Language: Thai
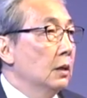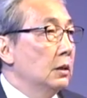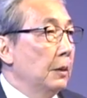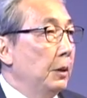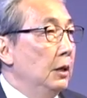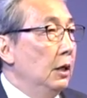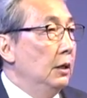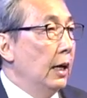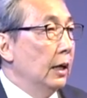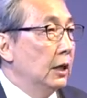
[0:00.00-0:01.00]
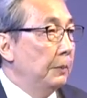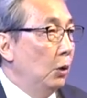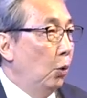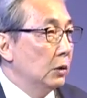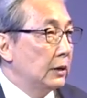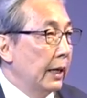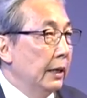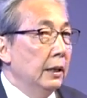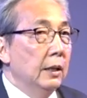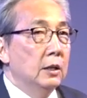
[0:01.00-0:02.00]
จะเป็นดินแดนที่เป็นหัวใจ
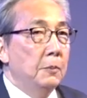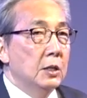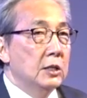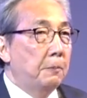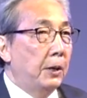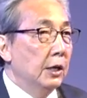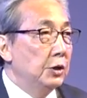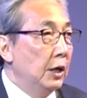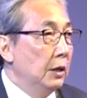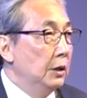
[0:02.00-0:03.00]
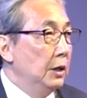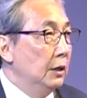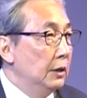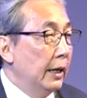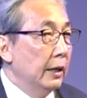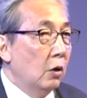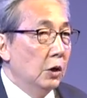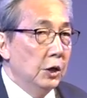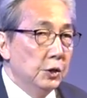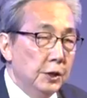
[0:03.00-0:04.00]
ที่เป็นซัพพลายเชนที่ยิ่งใหญ่ของ
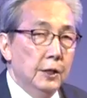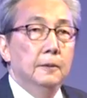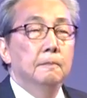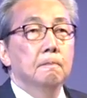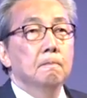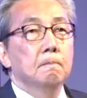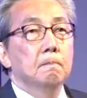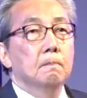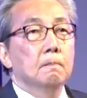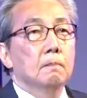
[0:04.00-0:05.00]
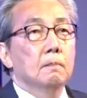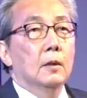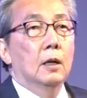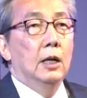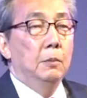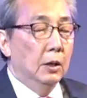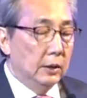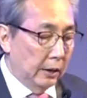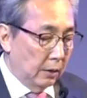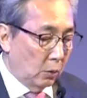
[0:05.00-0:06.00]
เอเชีย และเมื่อ
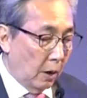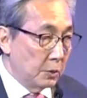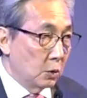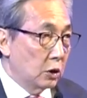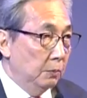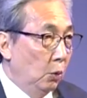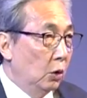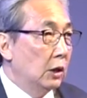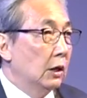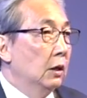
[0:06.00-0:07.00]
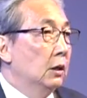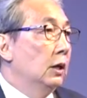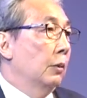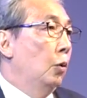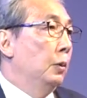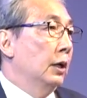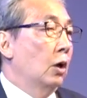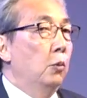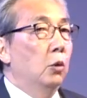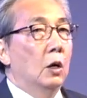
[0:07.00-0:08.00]
นั้นความสุขสมบูรณ์ก็จะเกิดขึ้นกับกลุ่มประเทศ
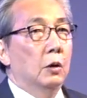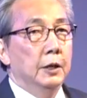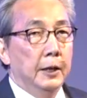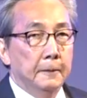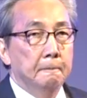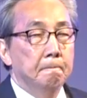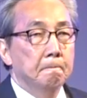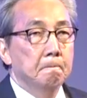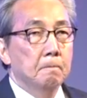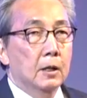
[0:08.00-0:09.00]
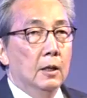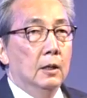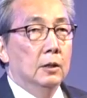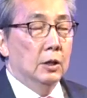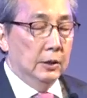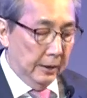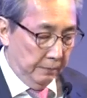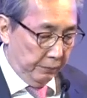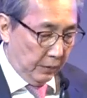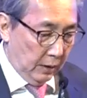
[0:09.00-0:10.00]
ของพวกเรากันเอง ฉะนั้น
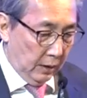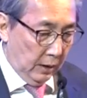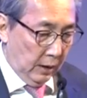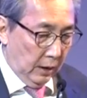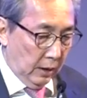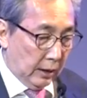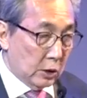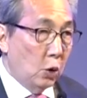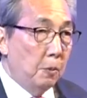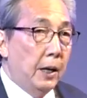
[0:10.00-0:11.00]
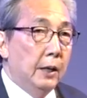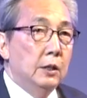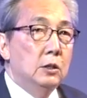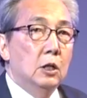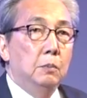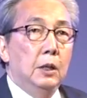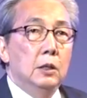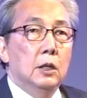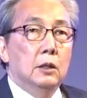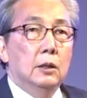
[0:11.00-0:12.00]
กระทรวงพาณิชย์จึงมี
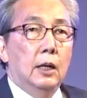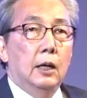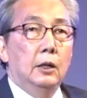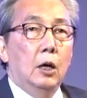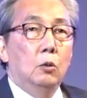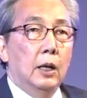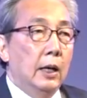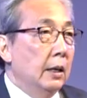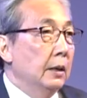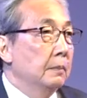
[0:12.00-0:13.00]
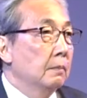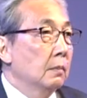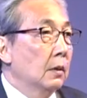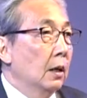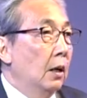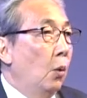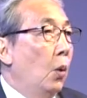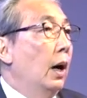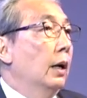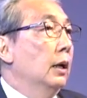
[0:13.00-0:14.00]
เจตนาแน่วแน่
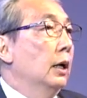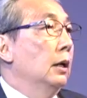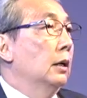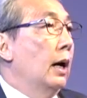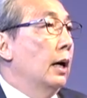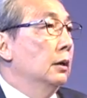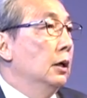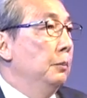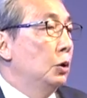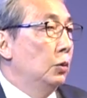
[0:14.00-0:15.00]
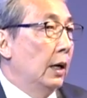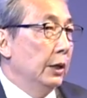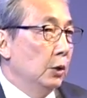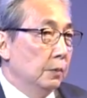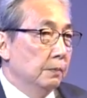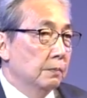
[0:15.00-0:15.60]
ว่าในกลางเดือนมิถุนายน